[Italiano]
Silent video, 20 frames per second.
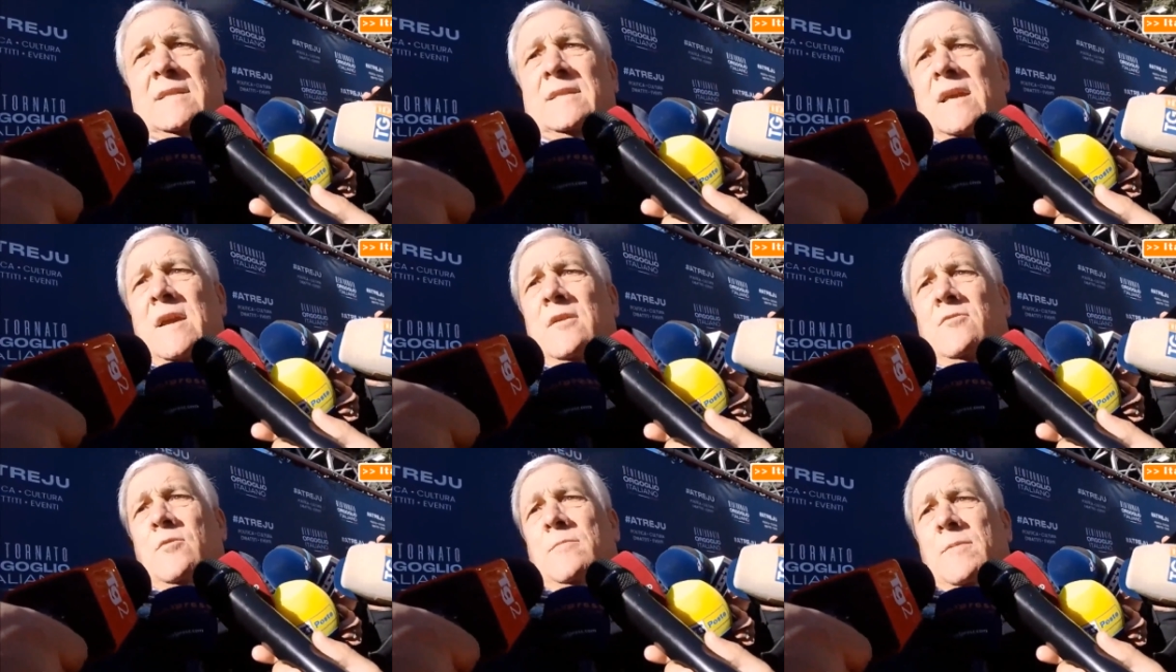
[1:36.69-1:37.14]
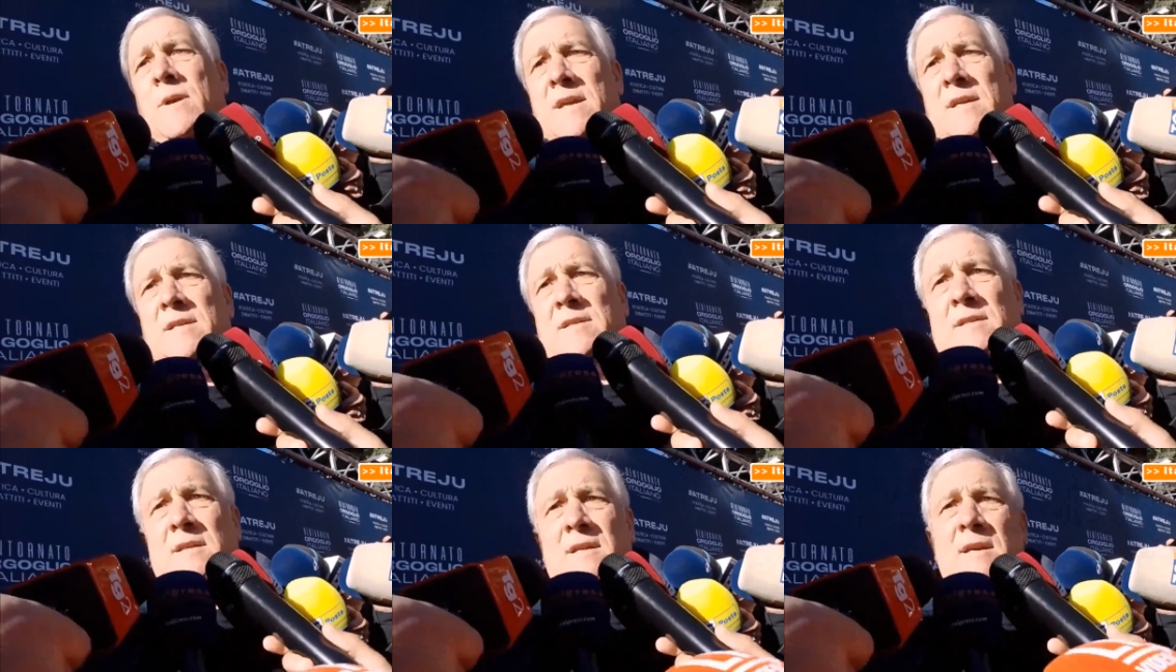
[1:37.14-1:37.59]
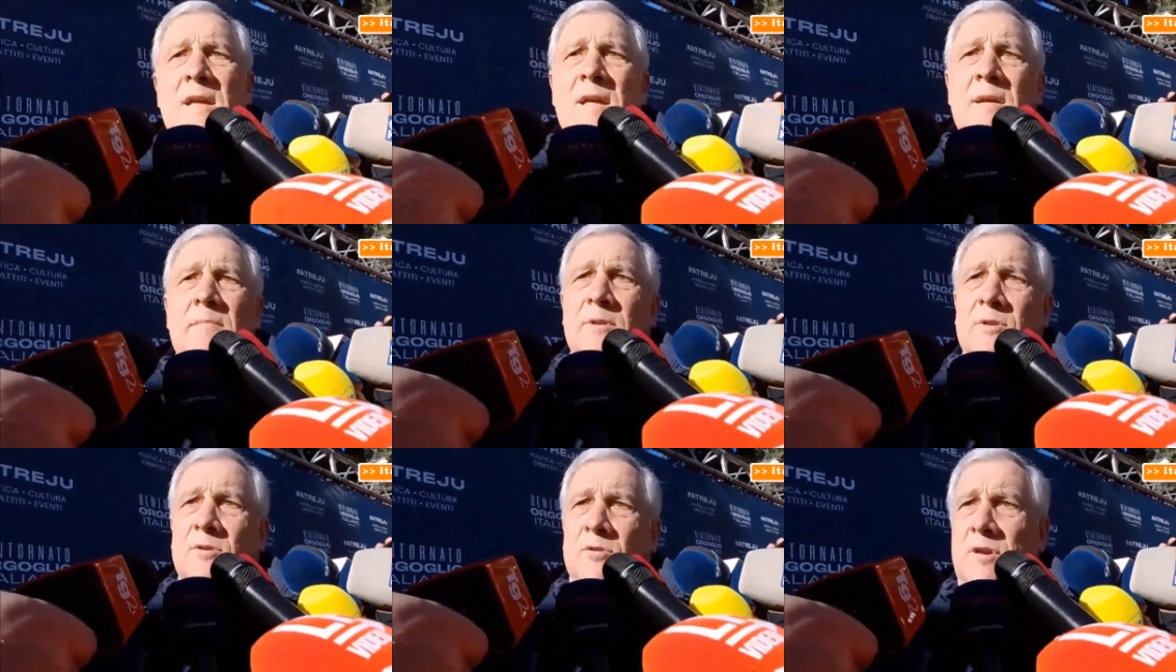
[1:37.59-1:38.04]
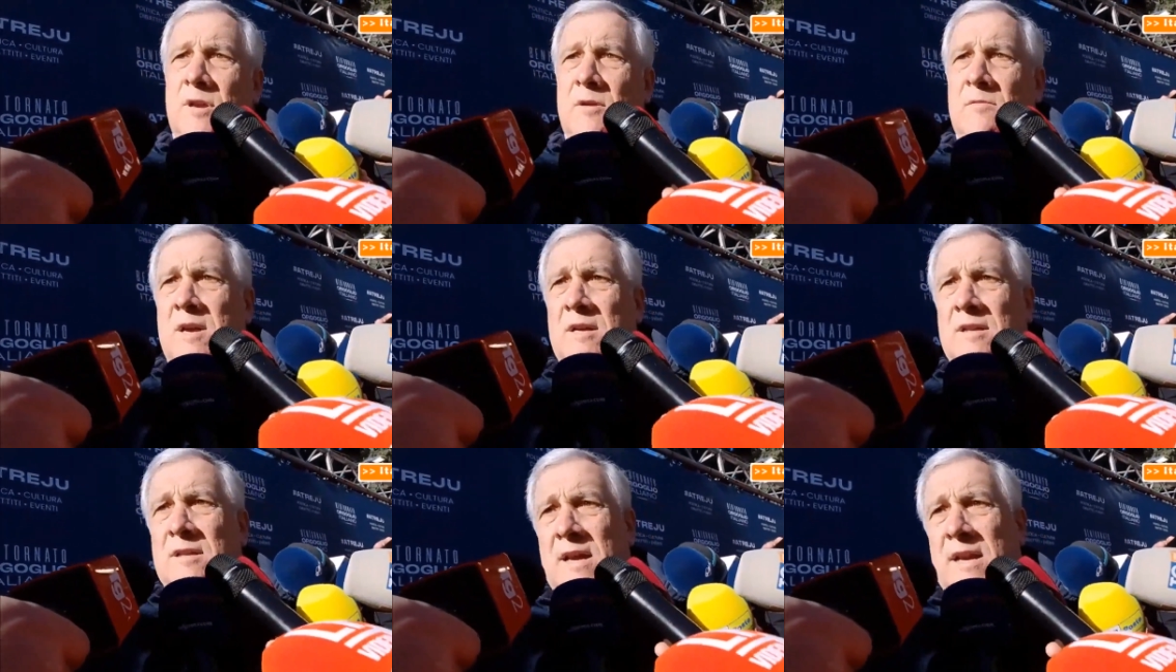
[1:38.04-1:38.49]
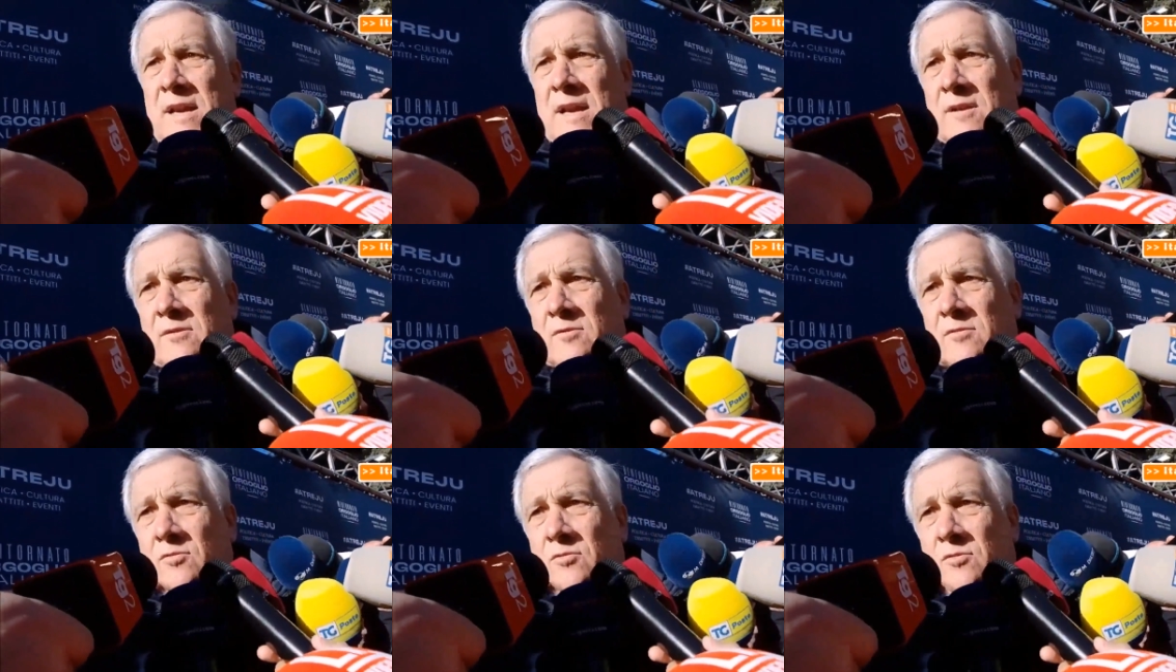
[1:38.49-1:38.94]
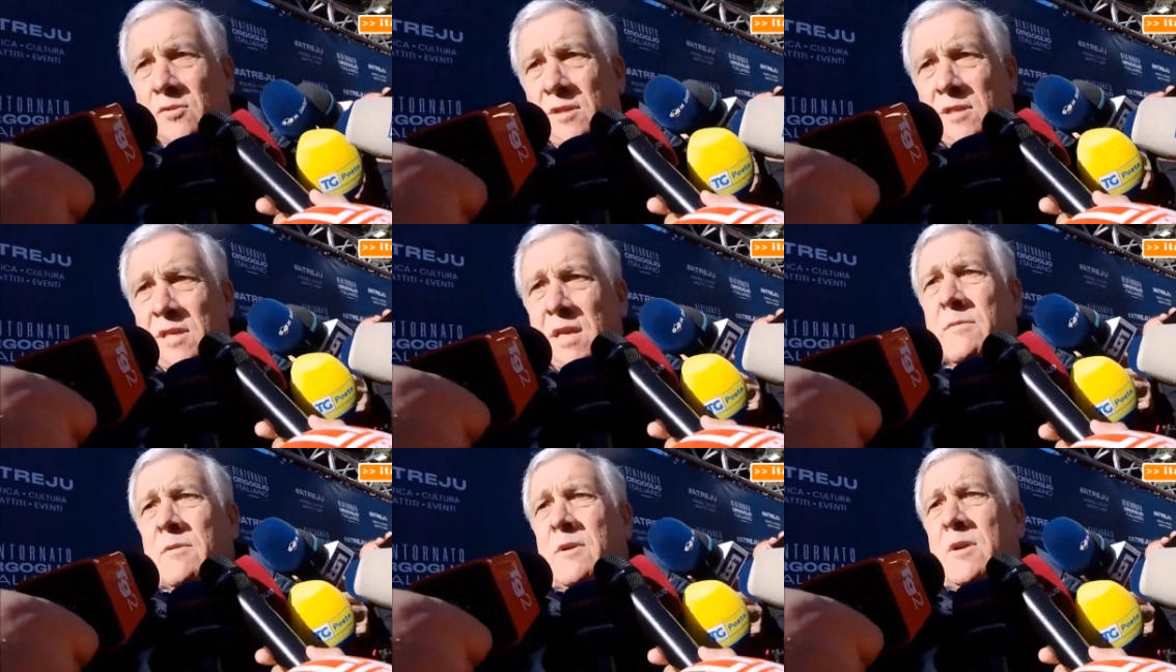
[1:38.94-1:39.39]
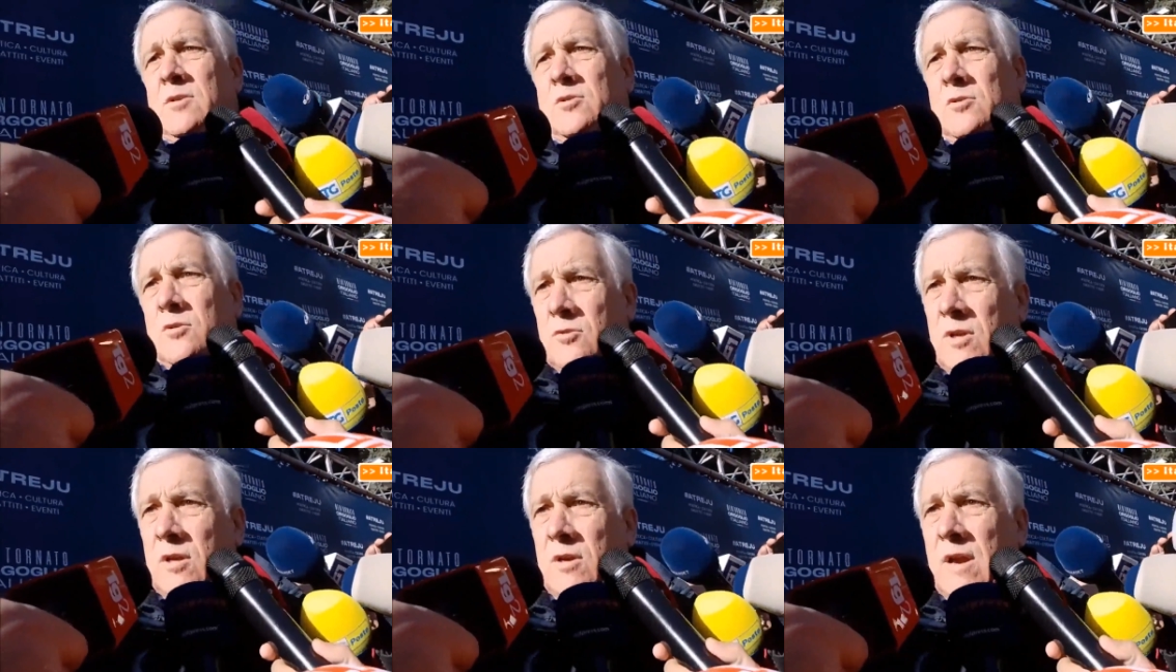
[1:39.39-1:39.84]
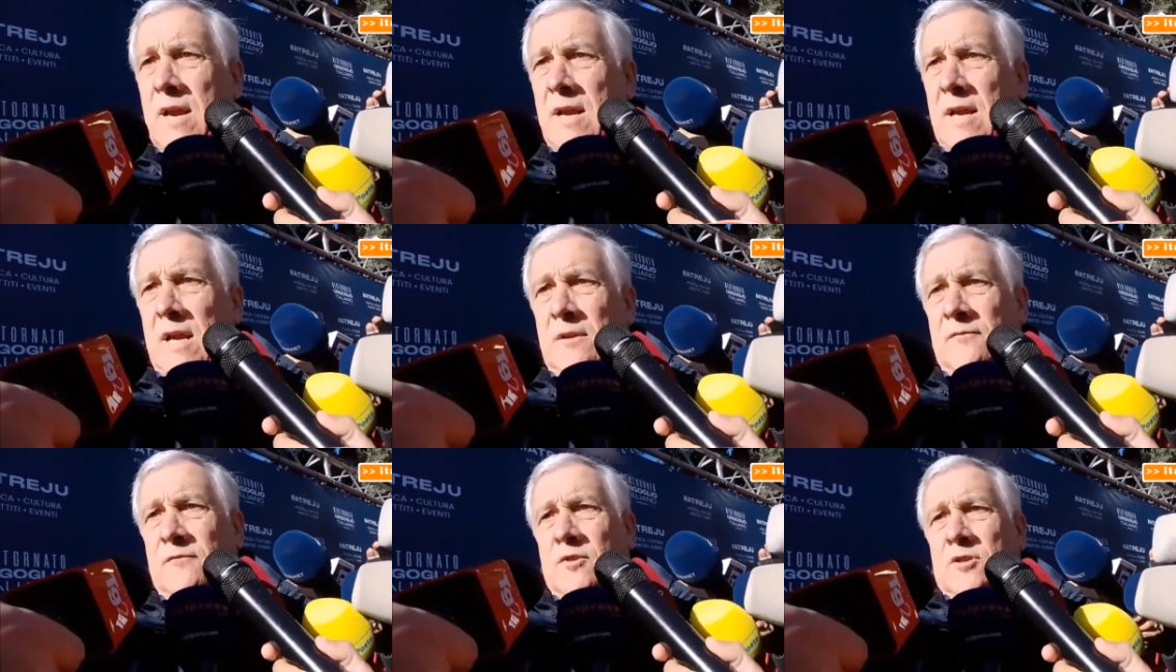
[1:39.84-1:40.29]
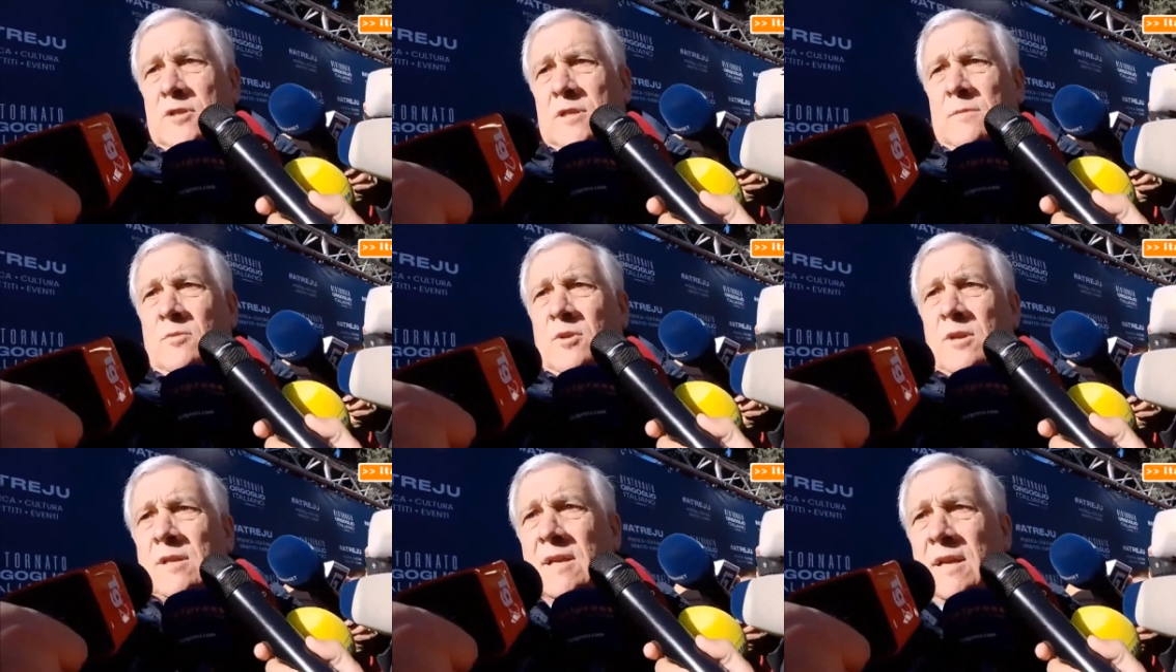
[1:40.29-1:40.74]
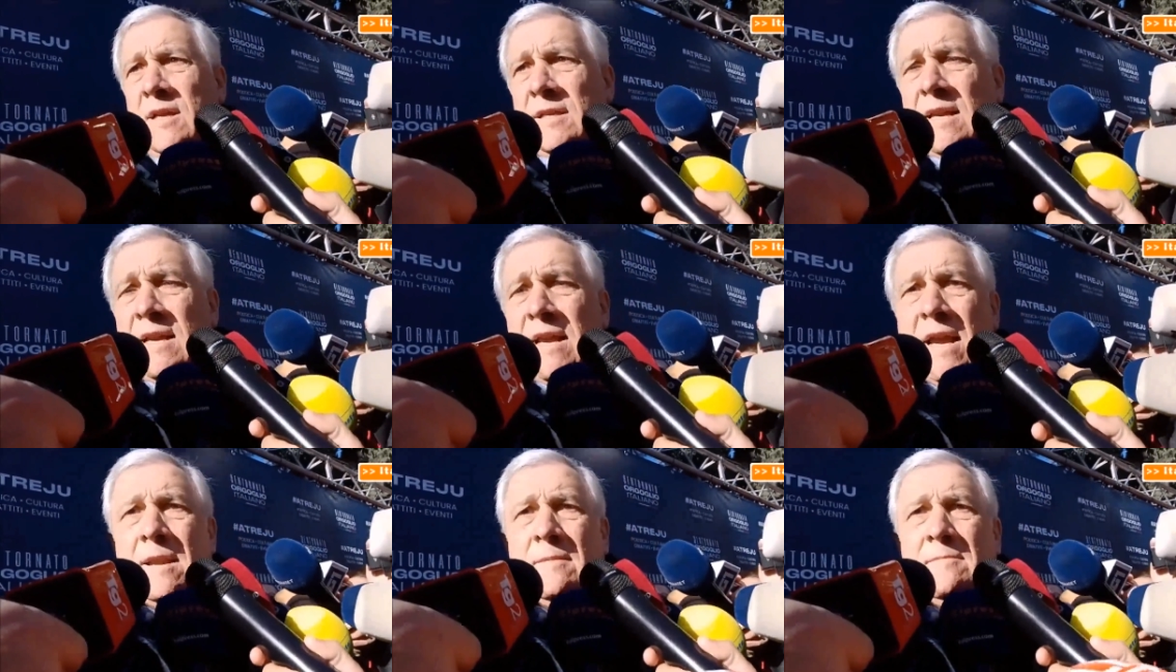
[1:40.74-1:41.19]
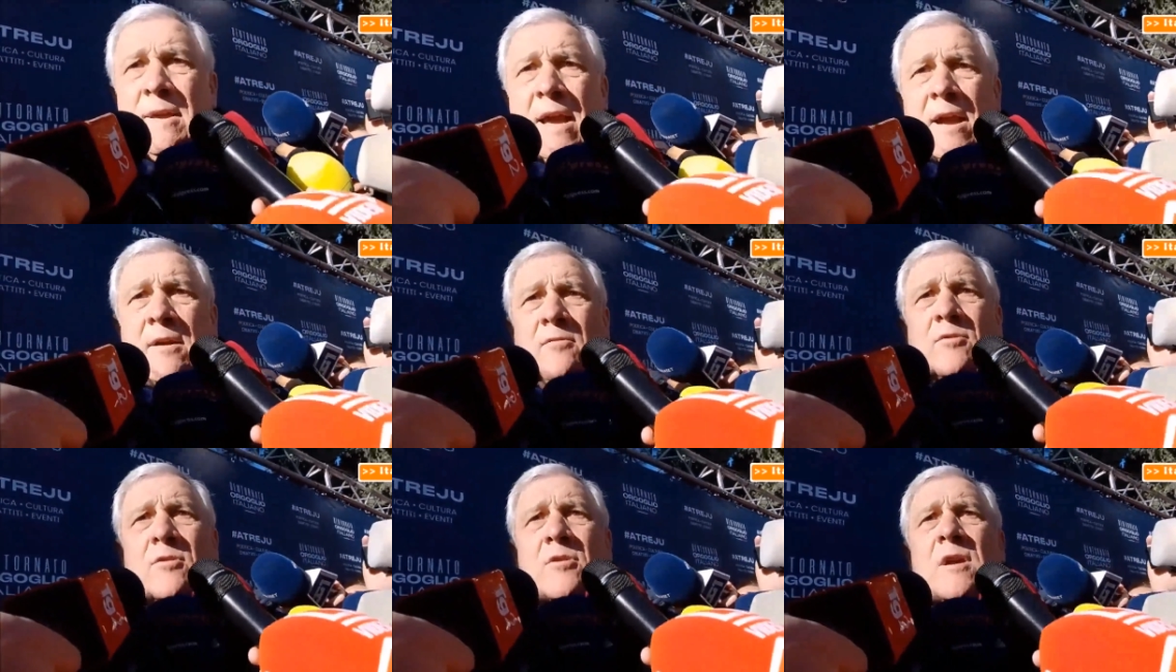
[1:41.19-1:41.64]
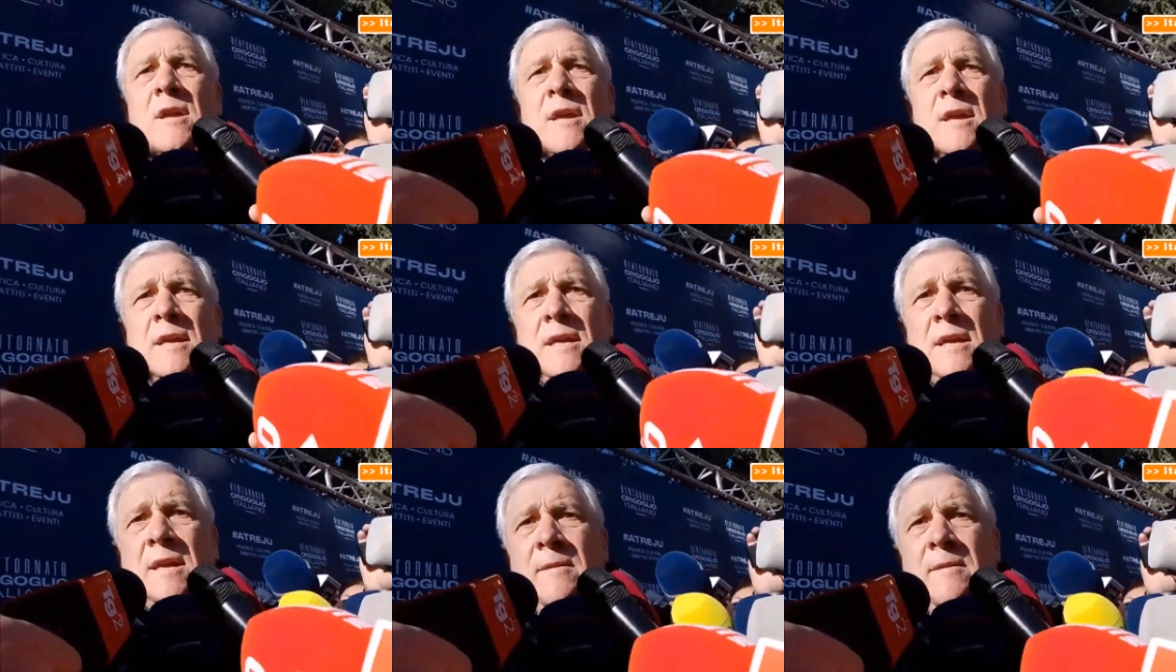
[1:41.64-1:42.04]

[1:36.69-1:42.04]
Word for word: Se si è europeisti bisogna guardare a tutto insieme, questo lo dico anche alle forze politiche italiane, mi auguro